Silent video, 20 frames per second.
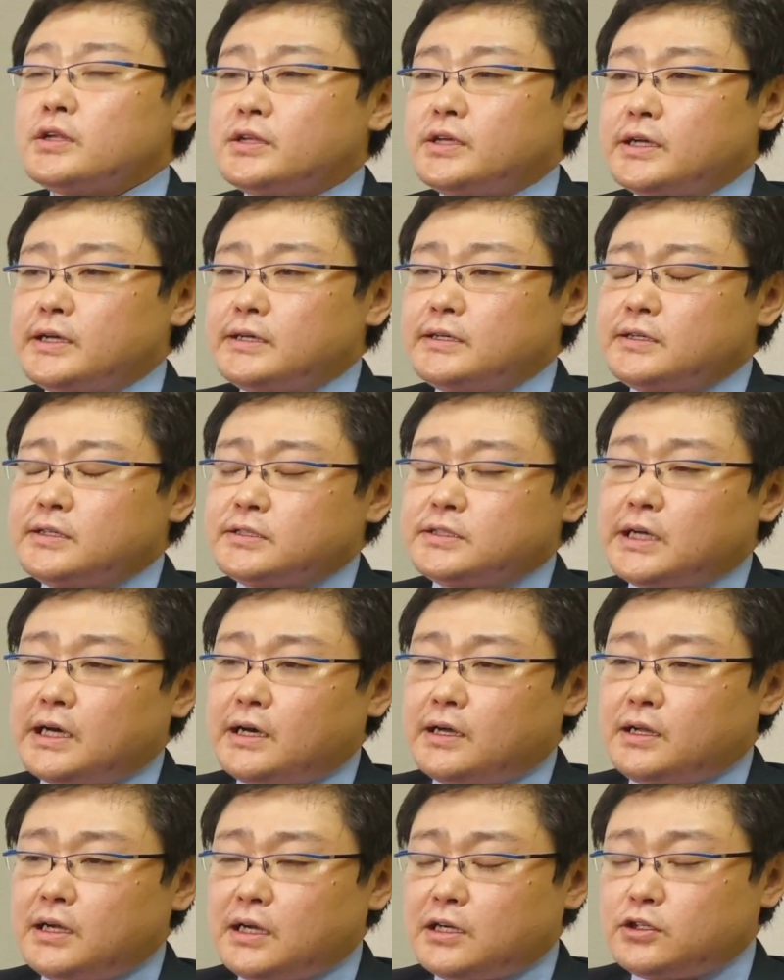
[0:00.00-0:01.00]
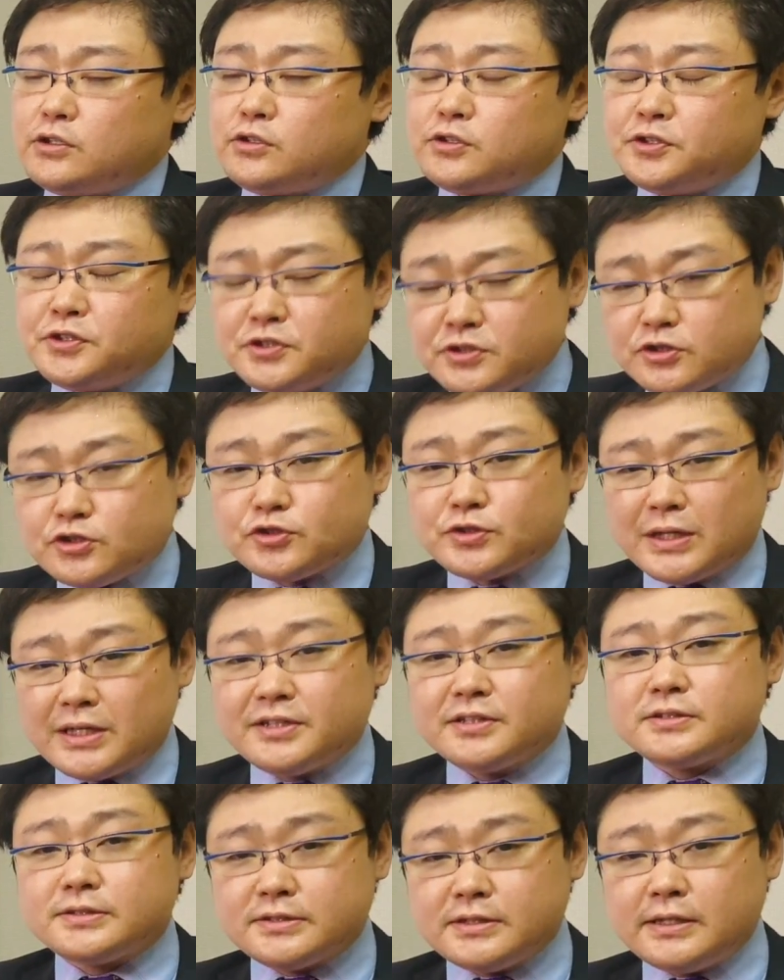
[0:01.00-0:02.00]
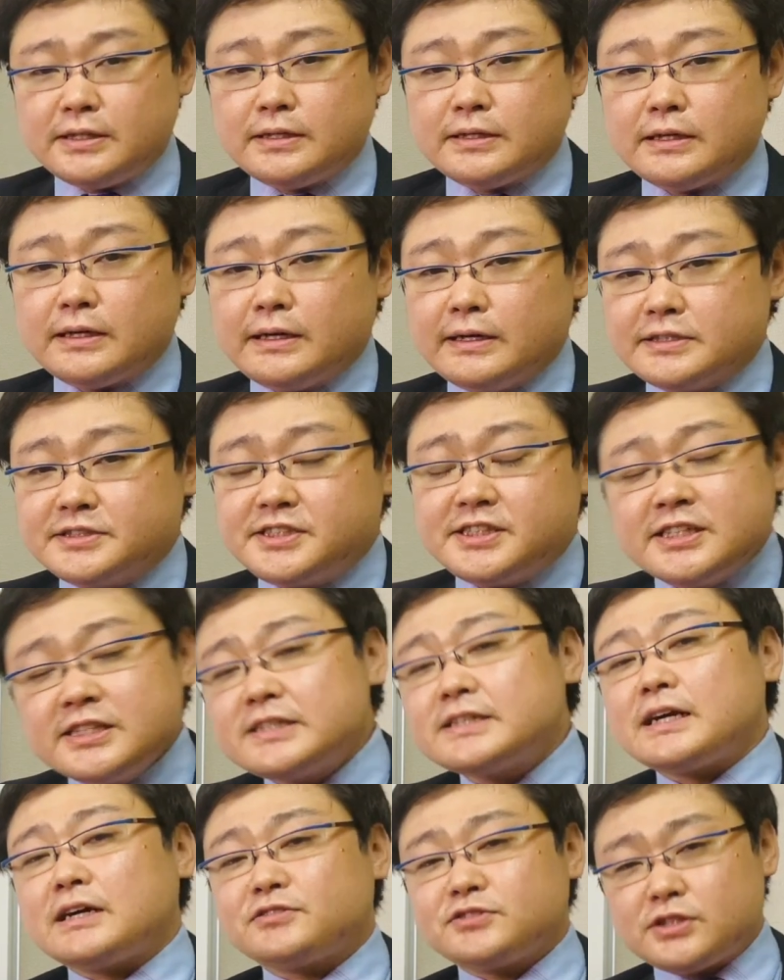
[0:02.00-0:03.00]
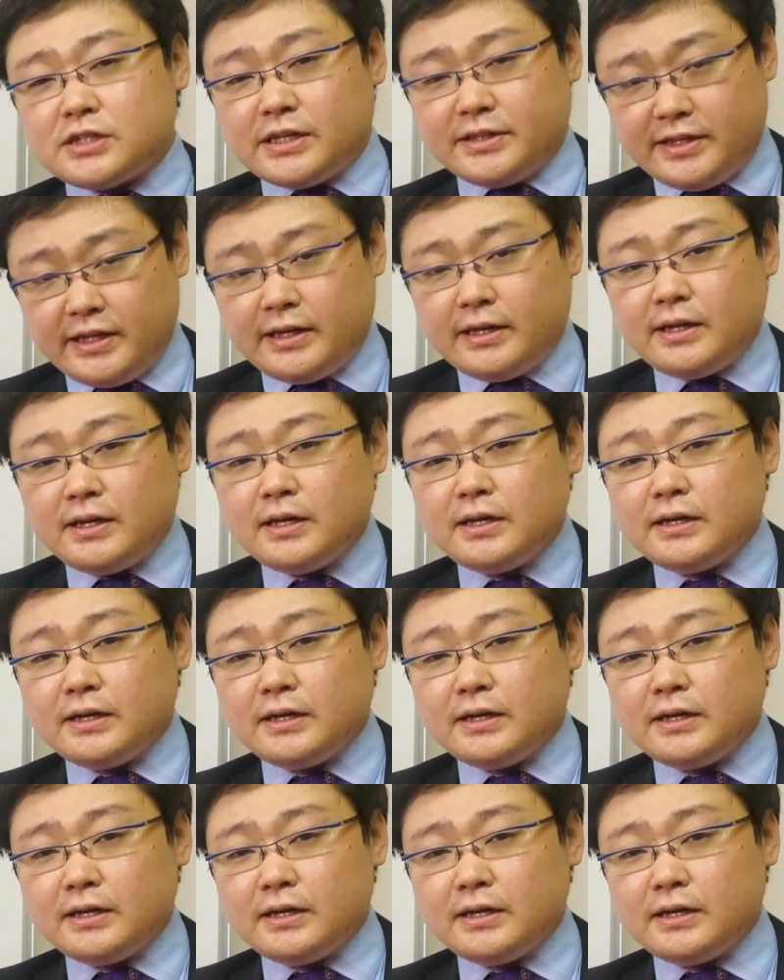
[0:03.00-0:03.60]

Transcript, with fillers: でだから君主がですね人格者で